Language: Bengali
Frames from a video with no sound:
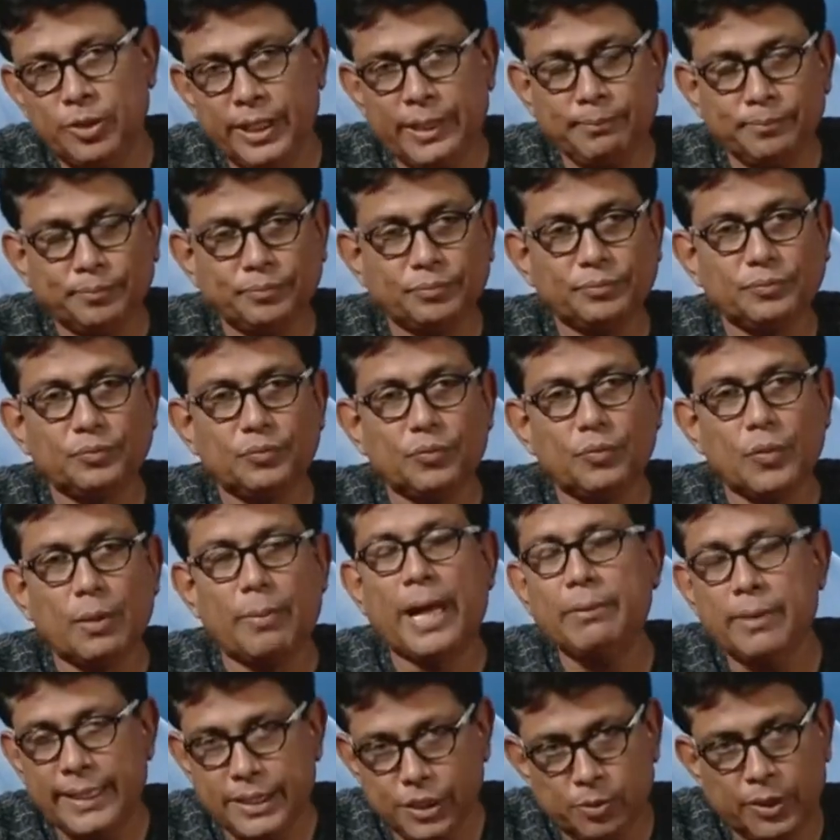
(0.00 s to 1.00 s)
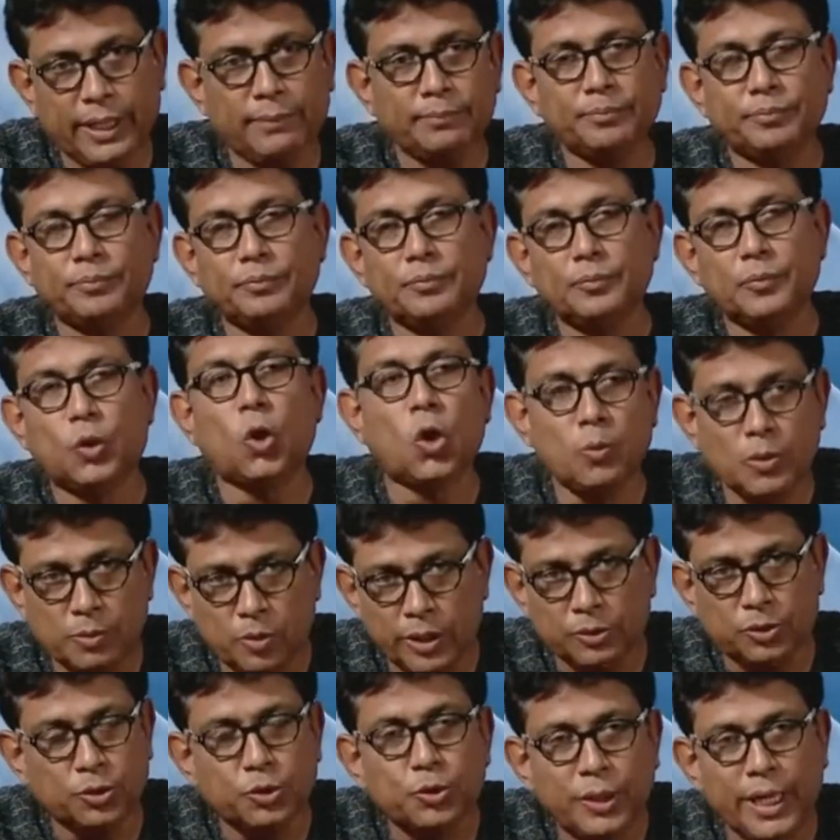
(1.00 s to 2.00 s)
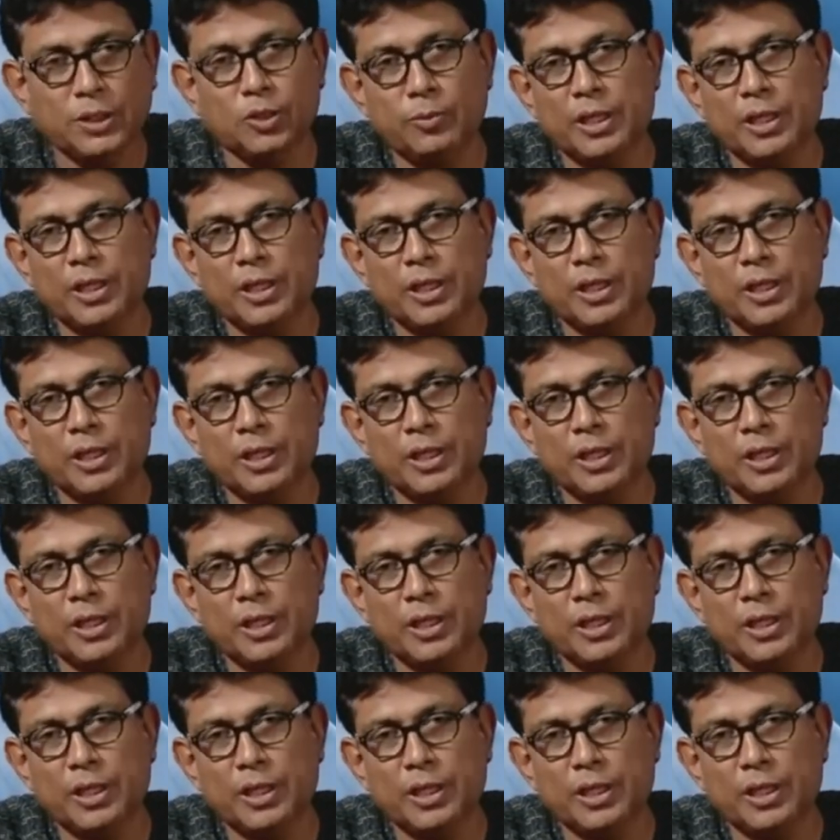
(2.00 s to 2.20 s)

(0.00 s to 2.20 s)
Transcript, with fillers: বলবো আসলে ব্যাপারটি তা